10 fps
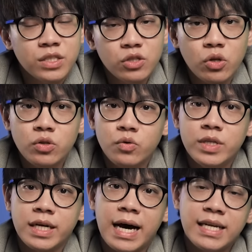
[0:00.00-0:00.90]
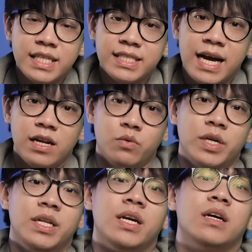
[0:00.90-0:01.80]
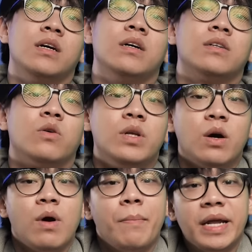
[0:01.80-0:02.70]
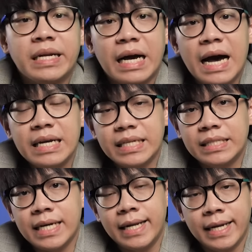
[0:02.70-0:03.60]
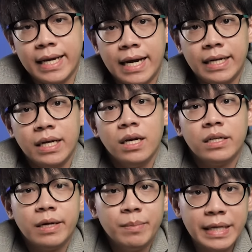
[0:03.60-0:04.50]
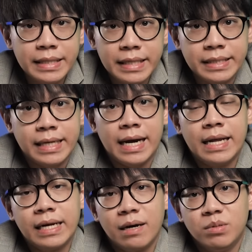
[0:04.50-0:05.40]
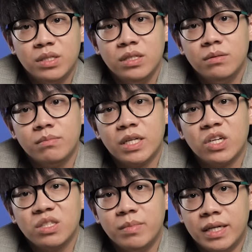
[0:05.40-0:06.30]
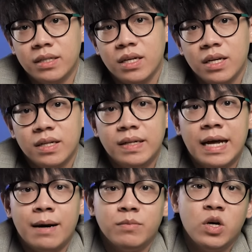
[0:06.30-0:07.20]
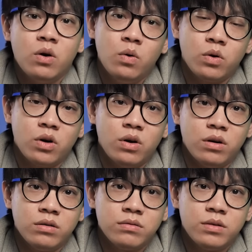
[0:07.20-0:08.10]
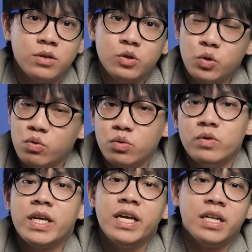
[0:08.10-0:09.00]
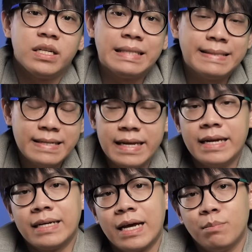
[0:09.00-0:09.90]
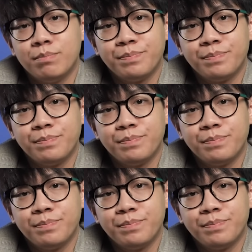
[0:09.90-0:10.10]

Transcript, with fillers: ซึ่งต้นทุนหรือค่าใช้จ่ายเหล่านี้เนี่ยเราเรียกว่าเป็นค่าใช้จ่ายในการดำเนินกิจการนะครับซึ่งมันก็เสมือนหนามยอกอกของทุกธุรกิจนั่นเองครับ